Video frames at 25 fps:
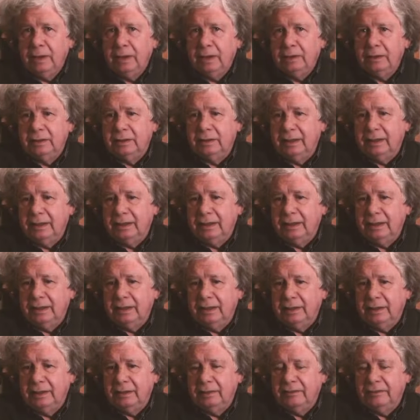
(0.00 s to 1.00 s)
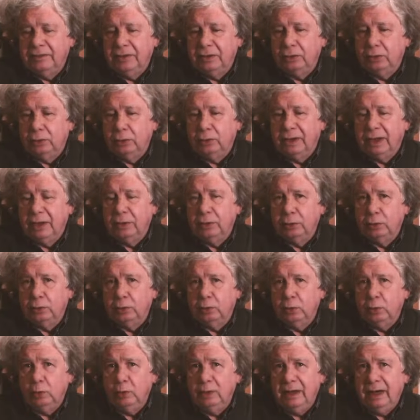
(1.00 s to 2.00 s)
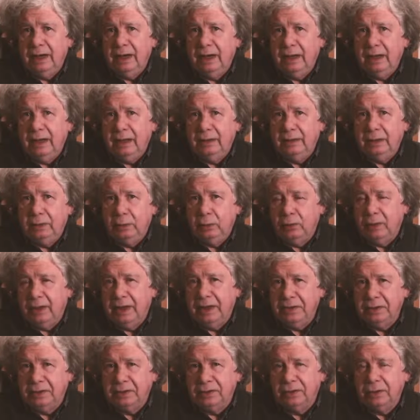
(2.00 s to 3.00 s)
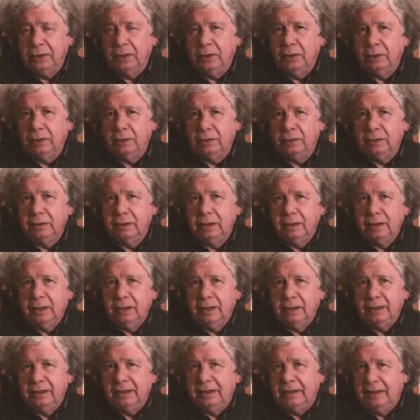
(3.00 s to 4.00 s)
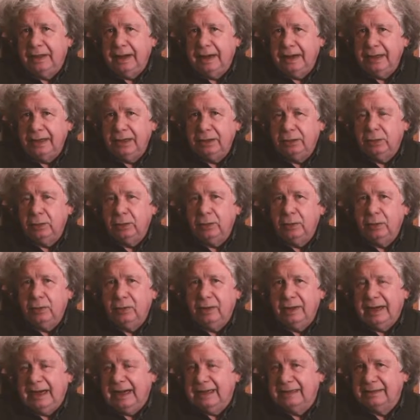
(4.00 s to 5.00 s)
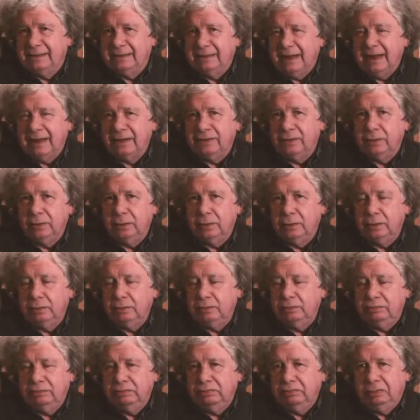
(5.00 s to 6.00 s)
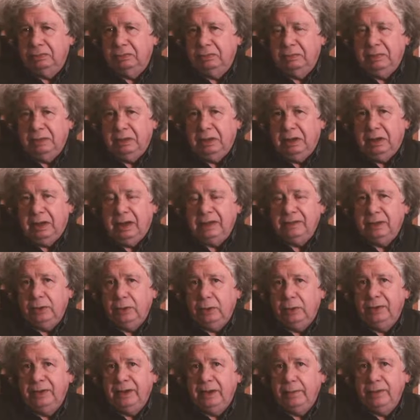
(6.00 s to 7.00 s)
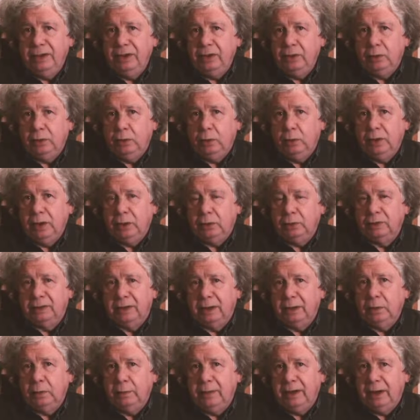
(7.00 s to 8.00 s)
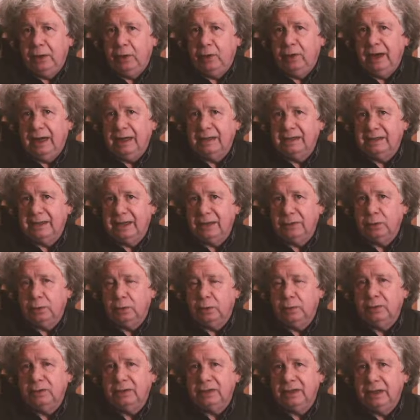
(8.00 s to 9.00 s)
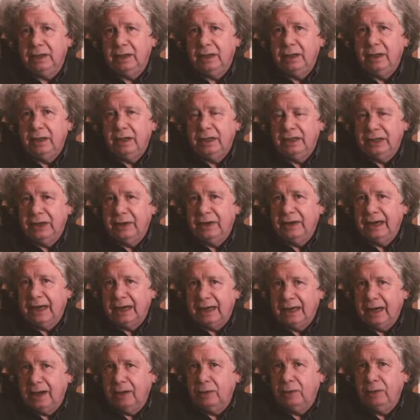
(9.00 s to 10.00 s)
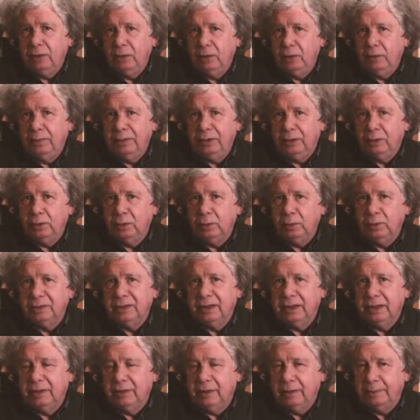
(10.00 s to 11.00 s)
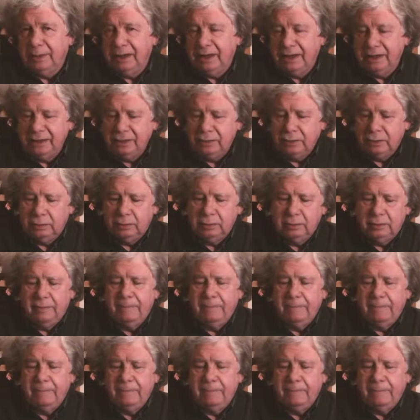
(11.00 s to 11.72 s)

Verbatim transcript: de fiestocas nocturnas, de drogadicción, de delitos, de lanzazos. Hace dos días me llegó una contándome de los lanzazos, cómo se llevan a cabo en los microbuses de Valparaíso.